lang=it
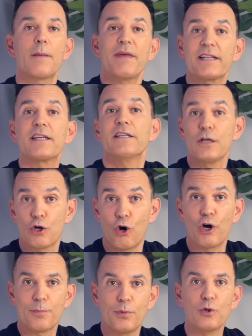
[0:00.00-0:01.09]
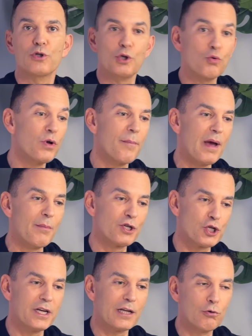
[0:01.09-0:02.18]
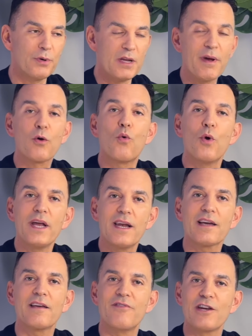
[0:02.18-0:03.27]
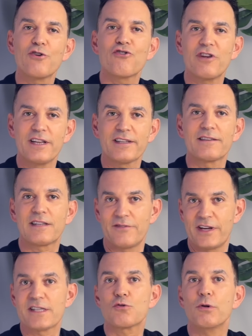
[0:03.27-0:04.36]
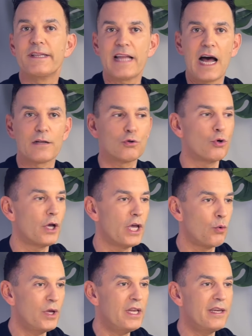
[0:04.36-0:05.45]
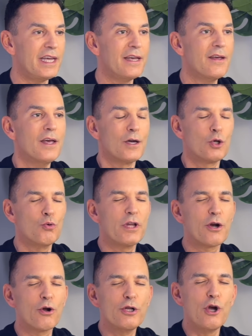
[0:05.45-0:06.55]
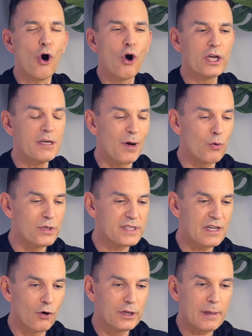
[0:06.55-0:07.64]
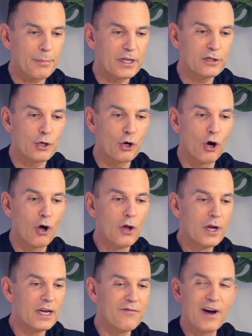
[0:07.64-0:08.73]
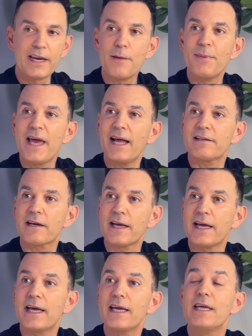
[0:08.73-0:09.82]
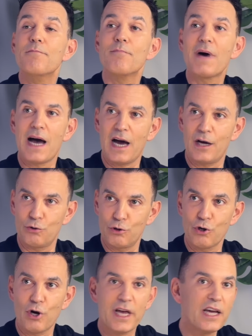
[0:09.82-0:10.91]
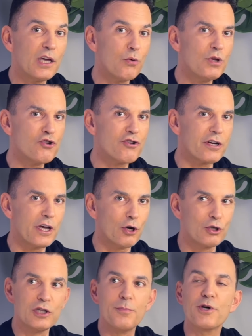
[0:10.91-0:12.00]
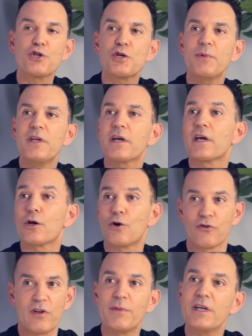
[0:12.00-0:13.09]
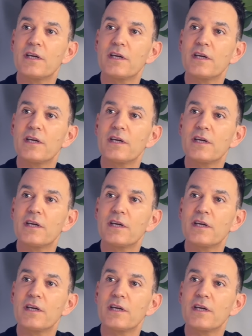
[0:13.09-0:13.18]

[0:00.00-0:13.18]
pietra del corpo, di cui abbiamo accennato prima, è quella che viene scelta attraverso il tatto e quindi chiuderò gli occhi, ma questa volta prenderò le varie pietre in mano no? e anche qui cercherò di percepire che cosa mi